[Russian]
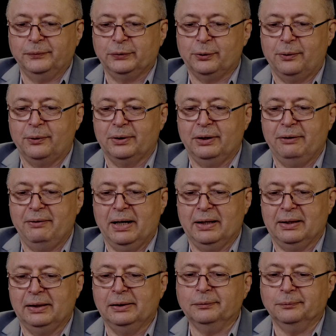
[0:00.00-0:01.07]

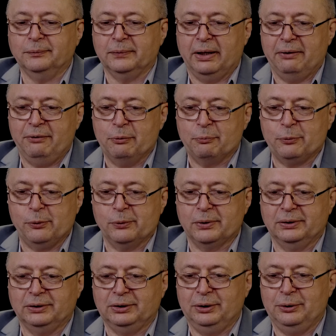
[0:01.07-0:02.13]
49-й
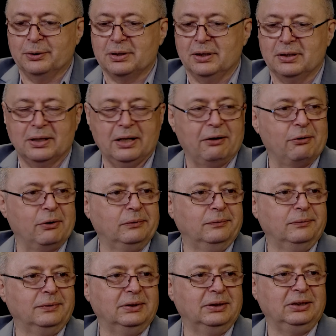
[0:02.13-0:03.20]
авиаполк из ее состава
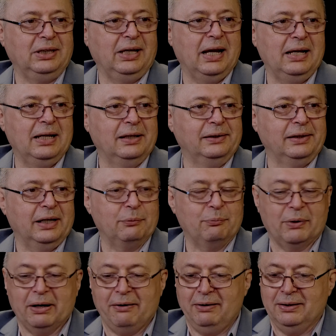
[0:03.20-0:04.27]
изъяли и
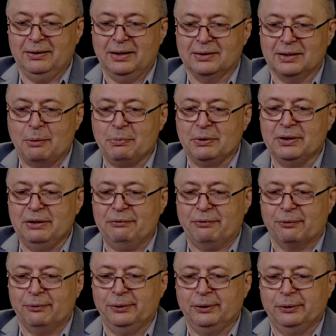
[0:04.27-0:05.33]
отправили на Западный
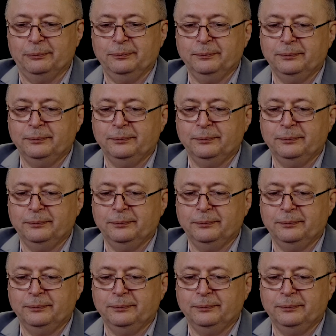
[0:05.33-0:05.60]
фронт.